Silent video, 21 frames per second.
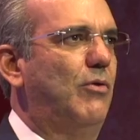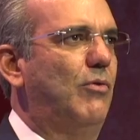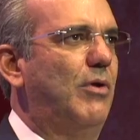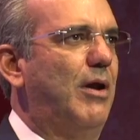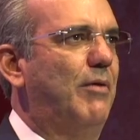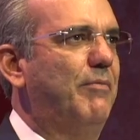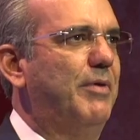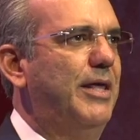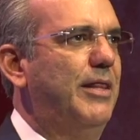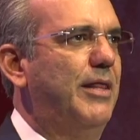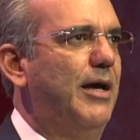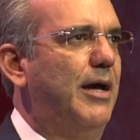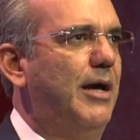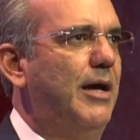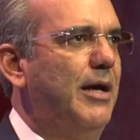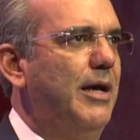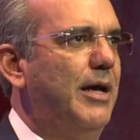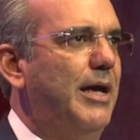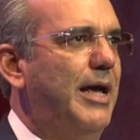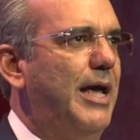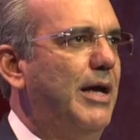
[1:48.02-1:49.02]
la vida
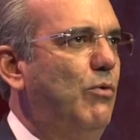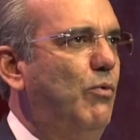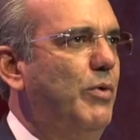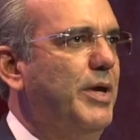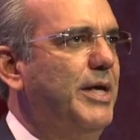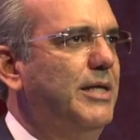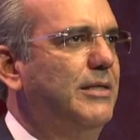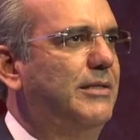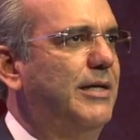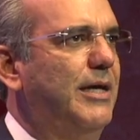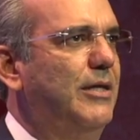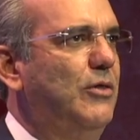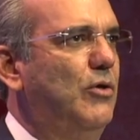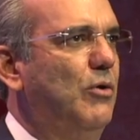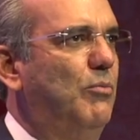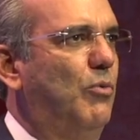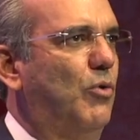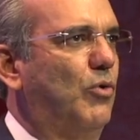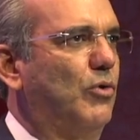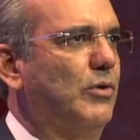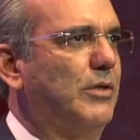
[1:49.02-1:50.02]
en un incendio
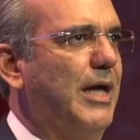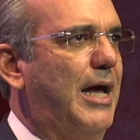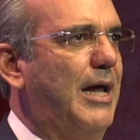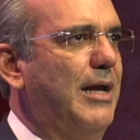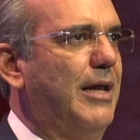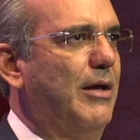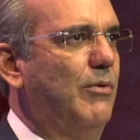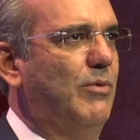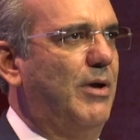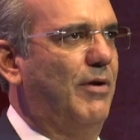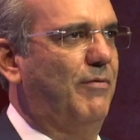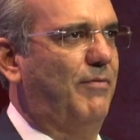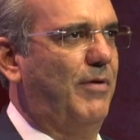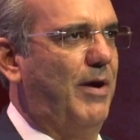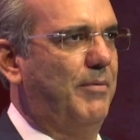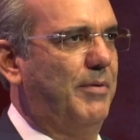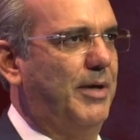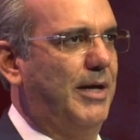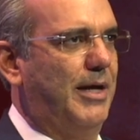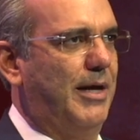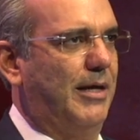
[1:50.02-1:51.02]
mortal en una
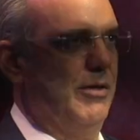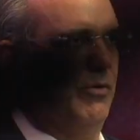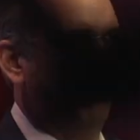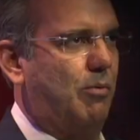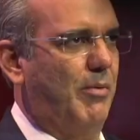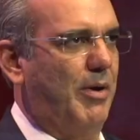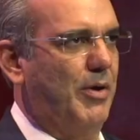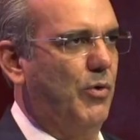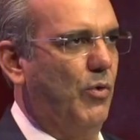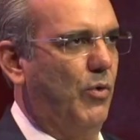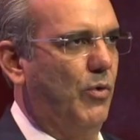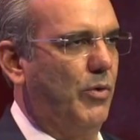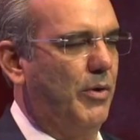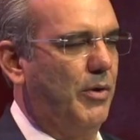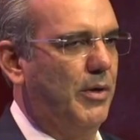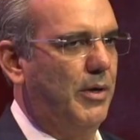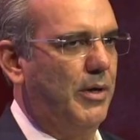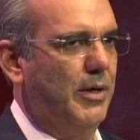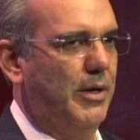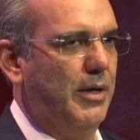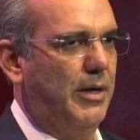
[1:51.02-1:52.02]
fábrica de Nueva York
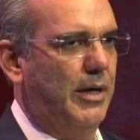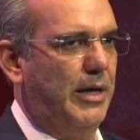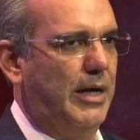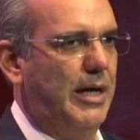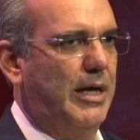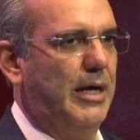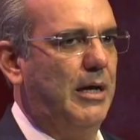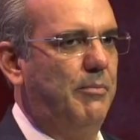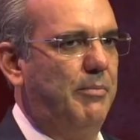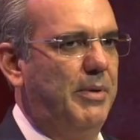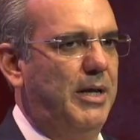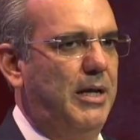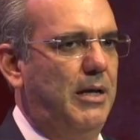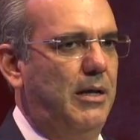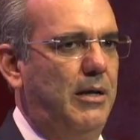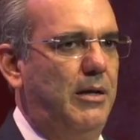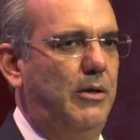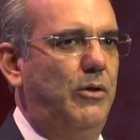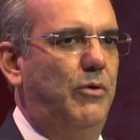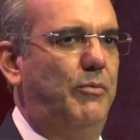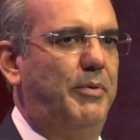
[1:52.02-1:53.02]
en el
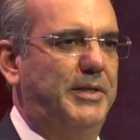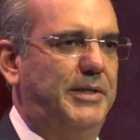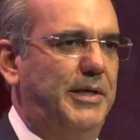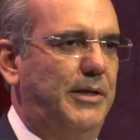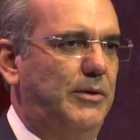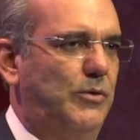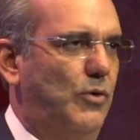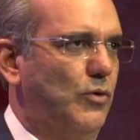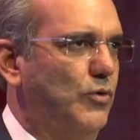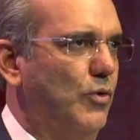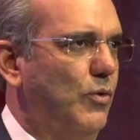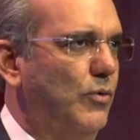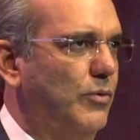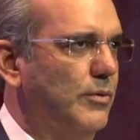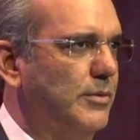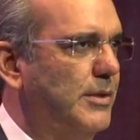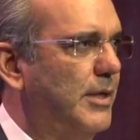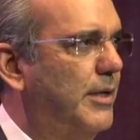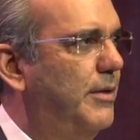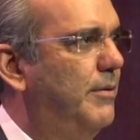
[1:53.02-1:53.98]
1911.